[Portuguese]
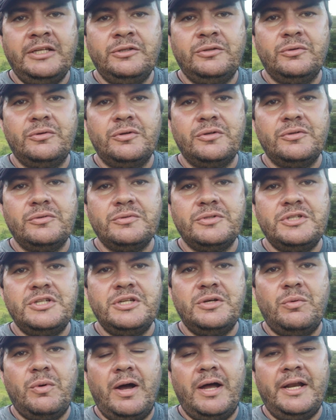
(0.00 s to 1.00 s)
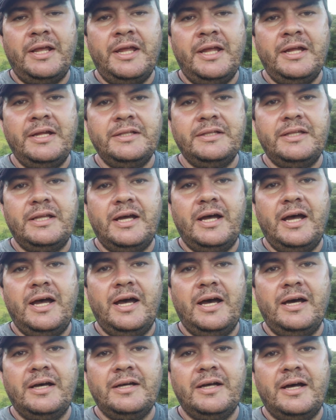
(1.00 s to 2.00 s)
em torno de 40
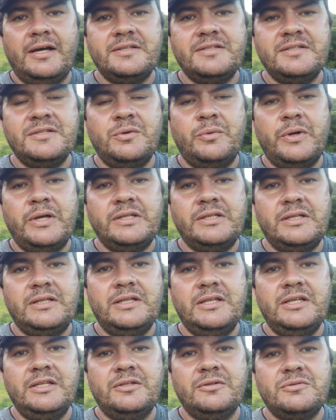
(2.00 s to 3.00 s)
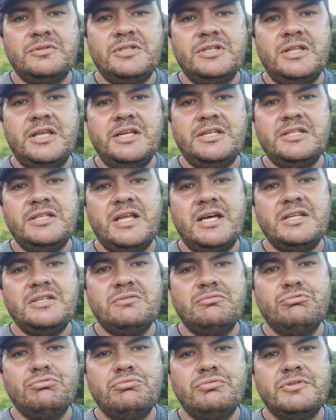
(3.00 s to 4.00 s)
a 50 litros de leite
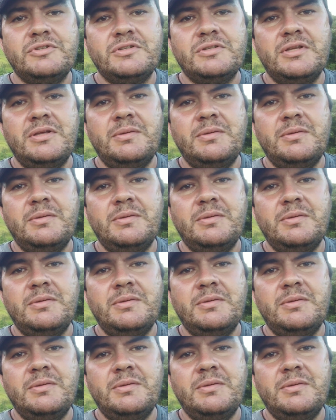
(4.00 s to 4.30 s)
das duas.